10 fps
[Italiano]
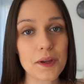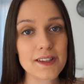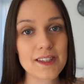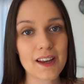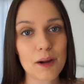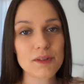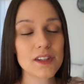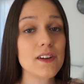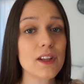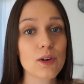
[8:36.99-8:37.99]
Instagram
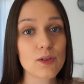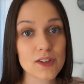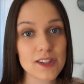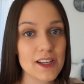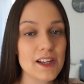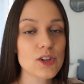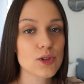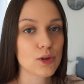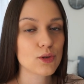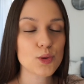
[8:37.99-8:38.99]
se avete consigli
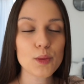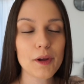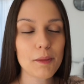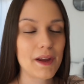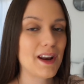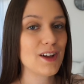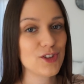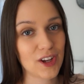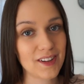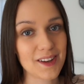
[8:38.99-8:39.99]
sono super ben
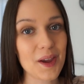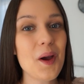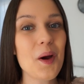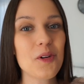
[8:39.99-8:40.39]
accetti.